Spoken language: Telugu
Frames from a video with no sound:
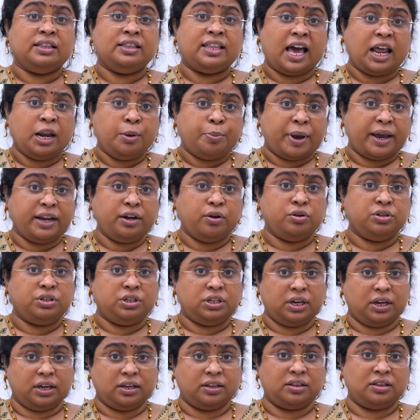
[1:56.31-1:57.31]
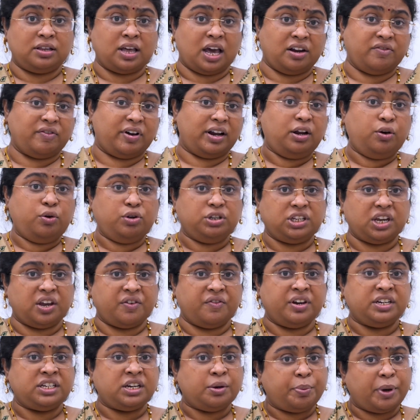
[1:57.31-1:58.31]
దానిపైన వచ్చే దానివల్ల వచ్చే
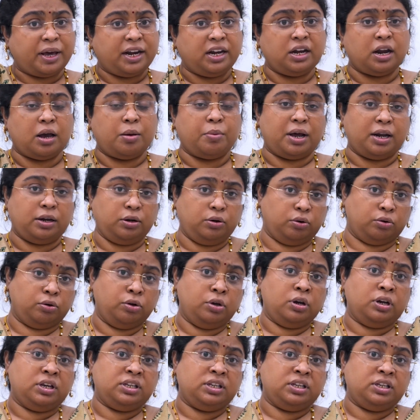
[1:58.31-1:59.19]
విష పరిణామాలను